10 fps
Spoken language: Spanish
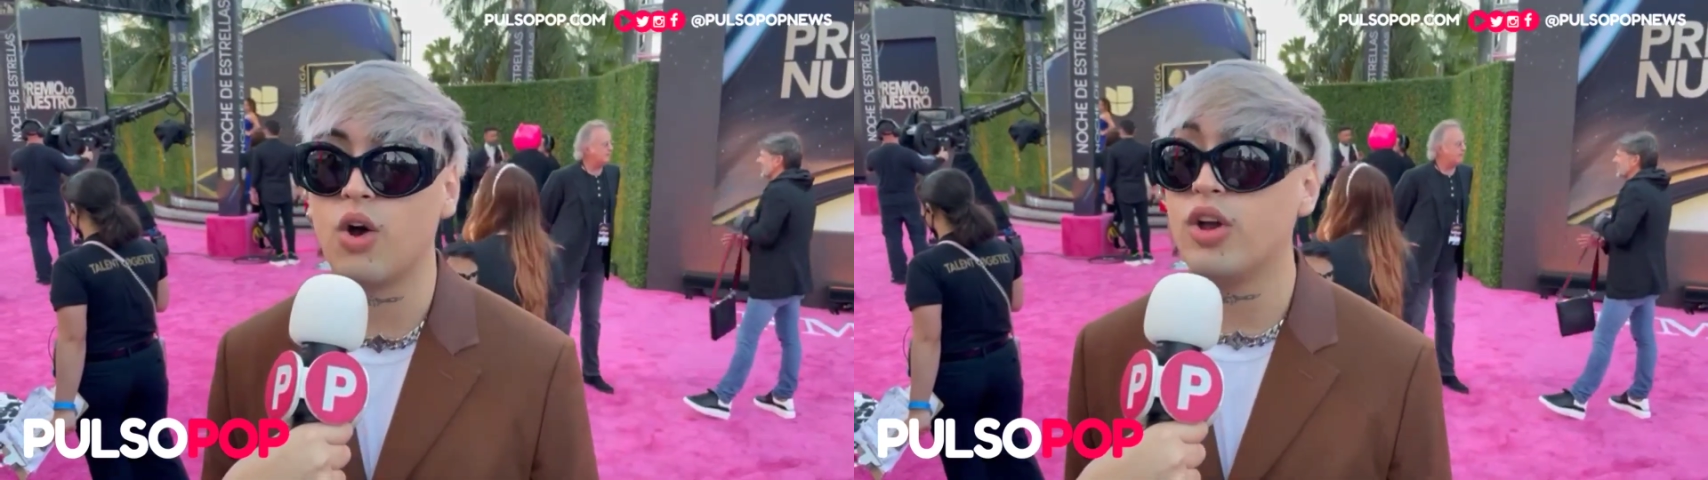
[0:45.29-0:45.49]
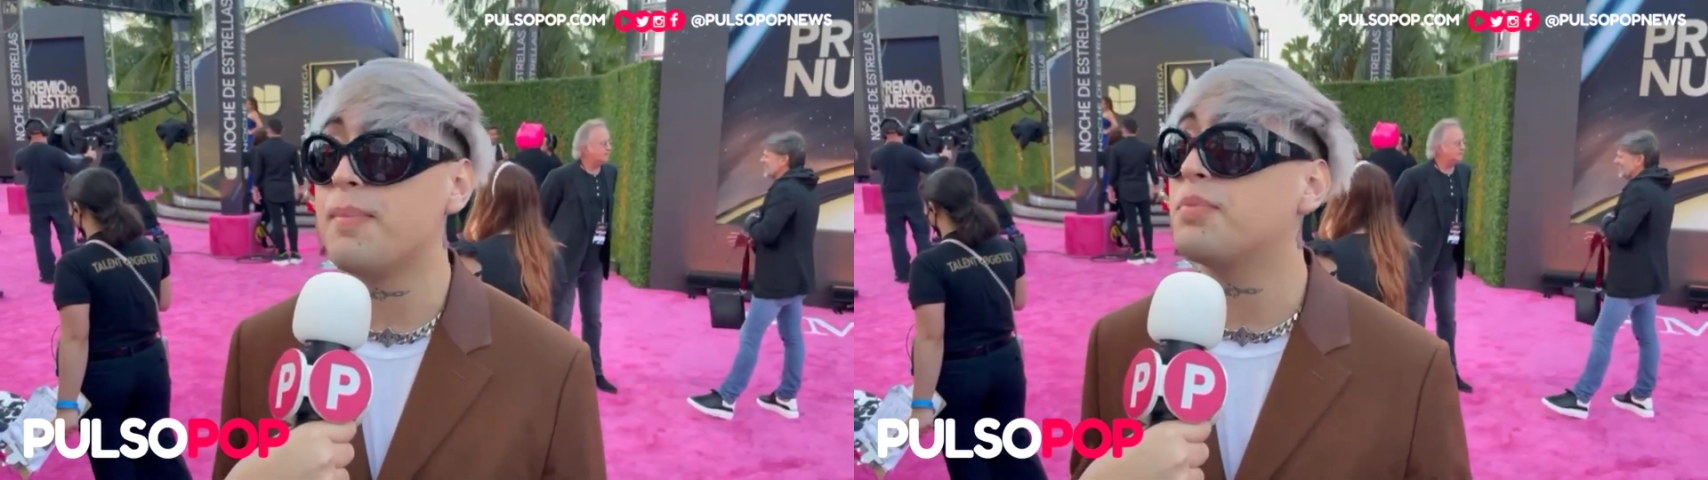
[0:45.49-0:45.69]

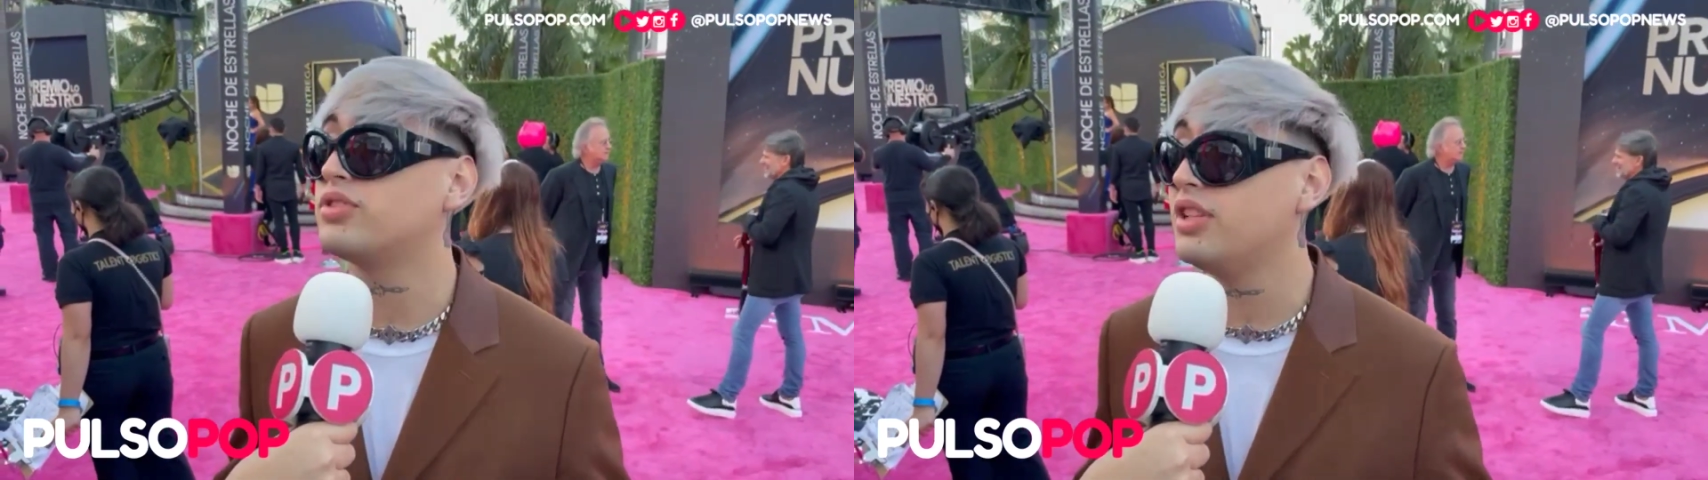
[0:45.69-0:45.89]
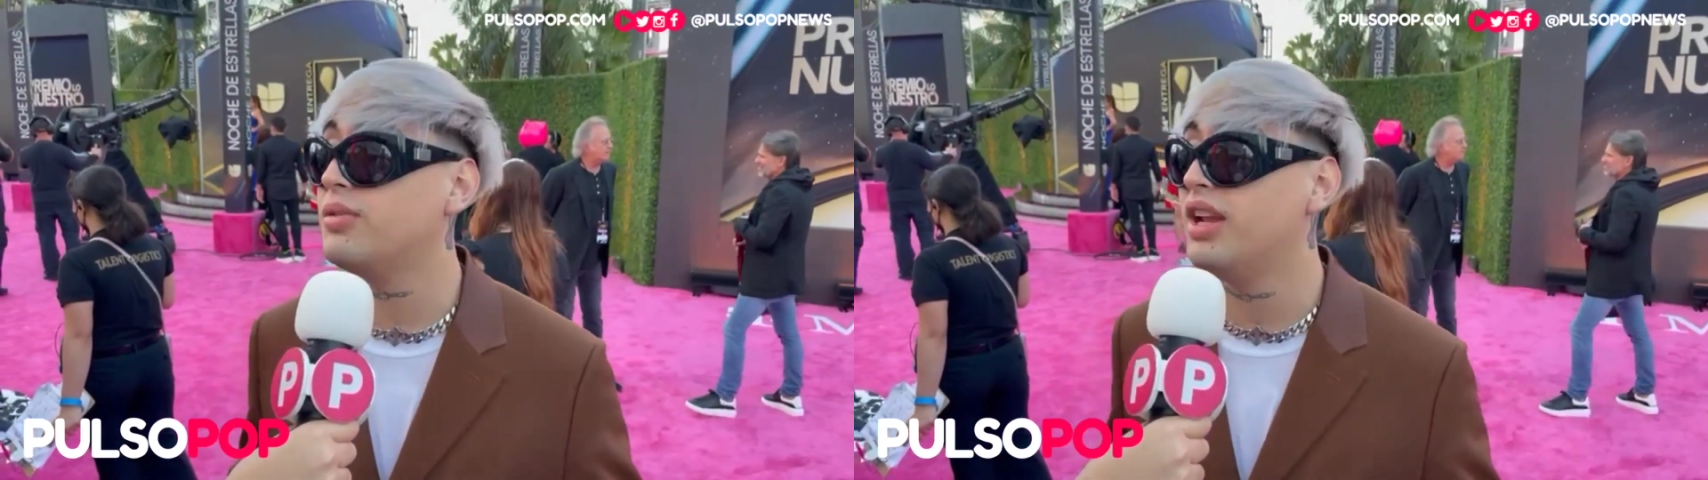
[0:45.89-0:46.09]
hoy es
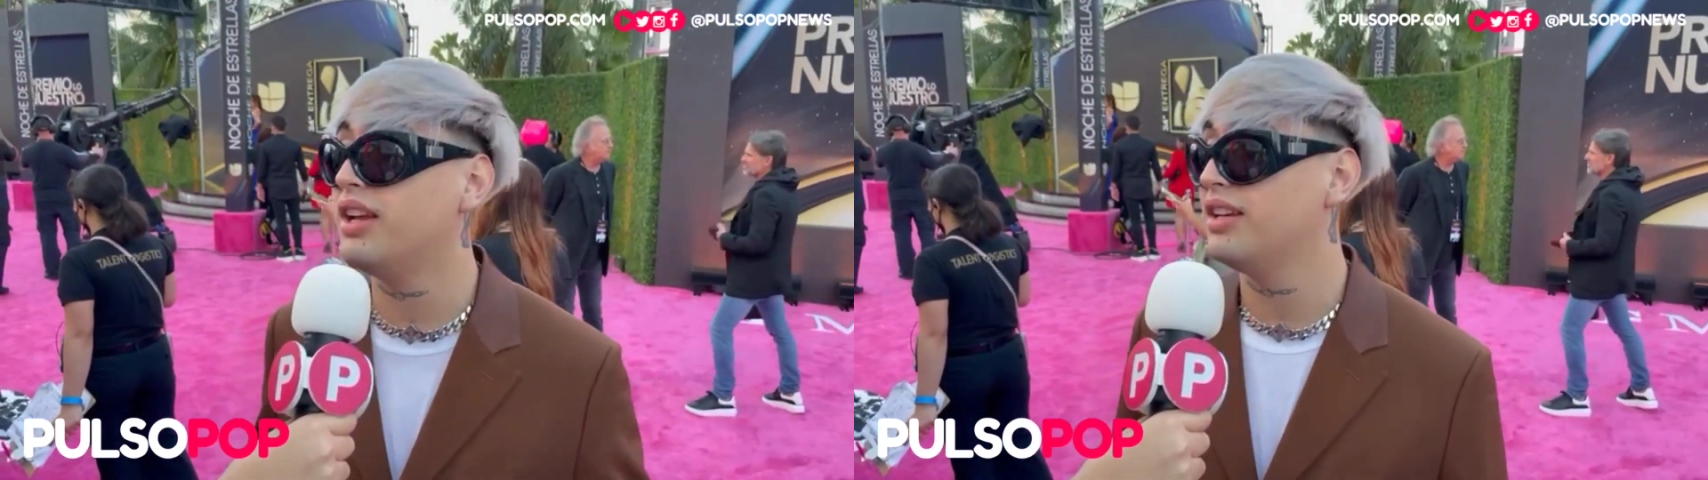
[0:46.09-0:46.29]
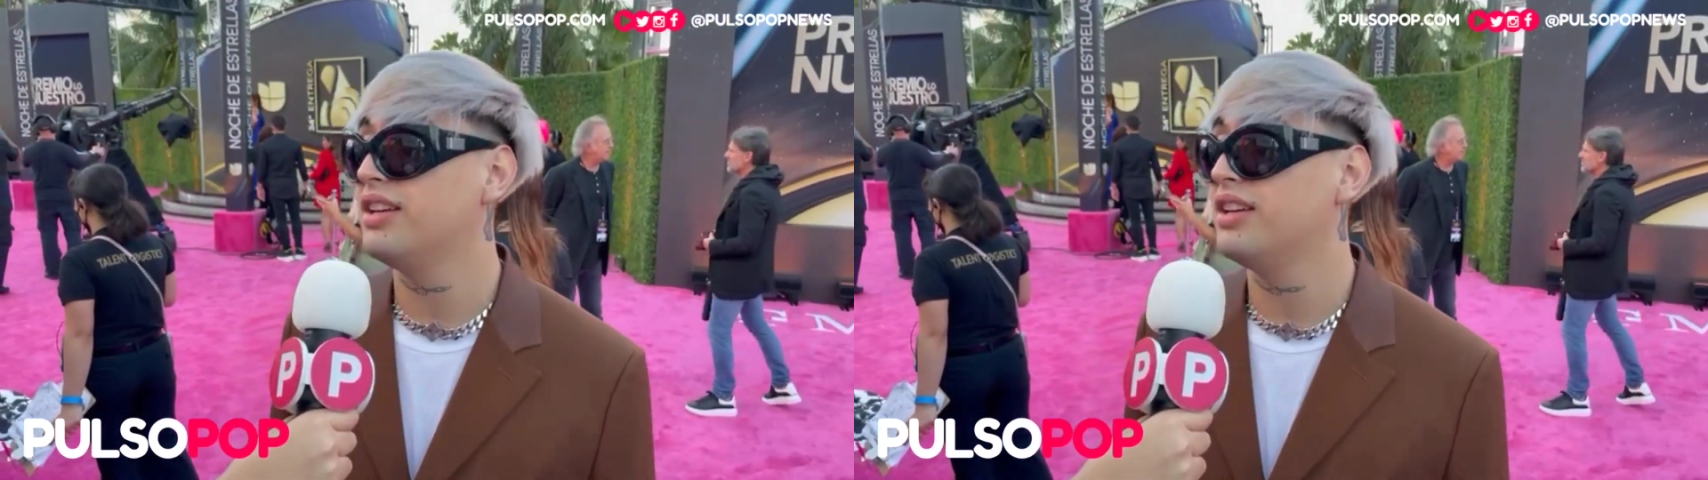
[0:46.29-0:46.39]
posible.